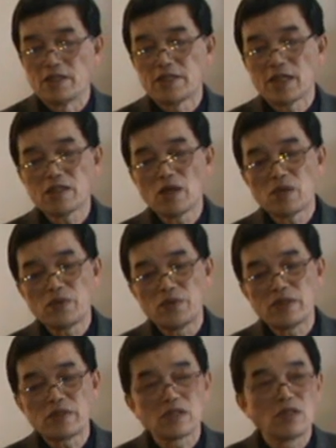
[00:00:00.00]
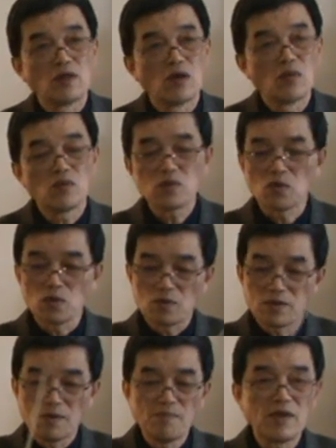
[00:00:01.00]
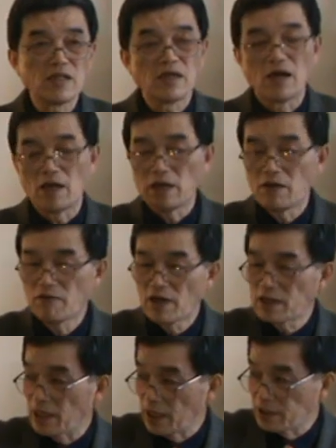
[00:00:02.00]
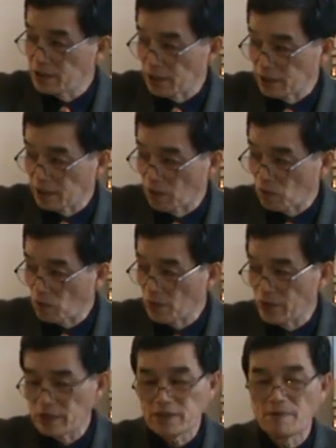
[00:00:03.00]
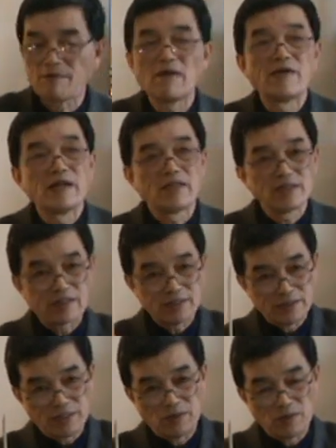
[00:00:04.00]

相当于这个物种生命的一万年前到公元前八百年这个时间